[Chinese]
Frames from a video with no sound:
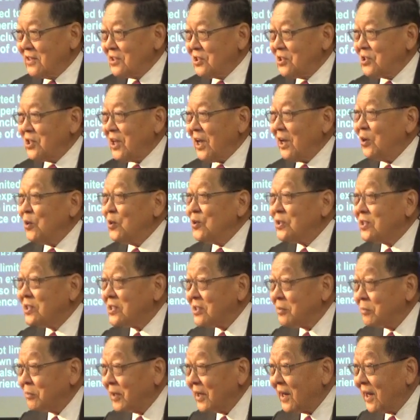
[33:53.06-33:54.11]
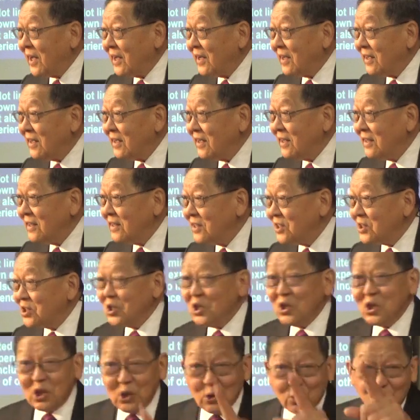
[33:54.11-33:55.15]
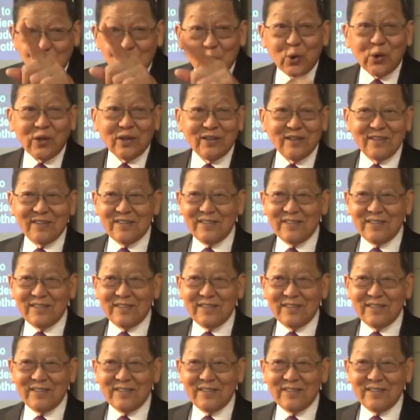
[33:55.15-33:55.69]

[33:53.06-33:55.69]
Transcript: 结论是什么呢？是牛顿，